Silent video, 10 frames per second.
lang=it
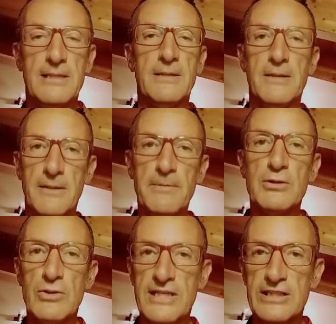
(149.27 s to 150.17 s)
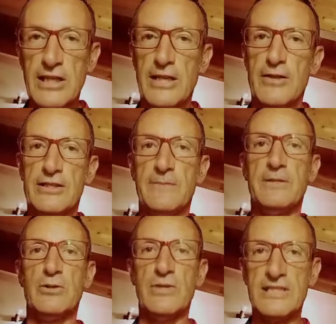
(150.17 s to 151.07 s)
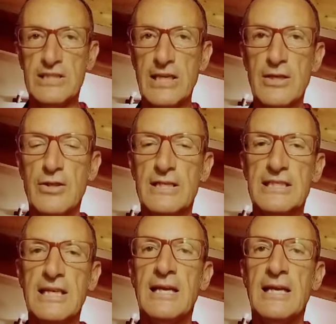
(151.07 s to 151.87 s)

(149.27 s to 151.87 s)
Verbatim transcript: bisogna stringersi, bisogna stringersi,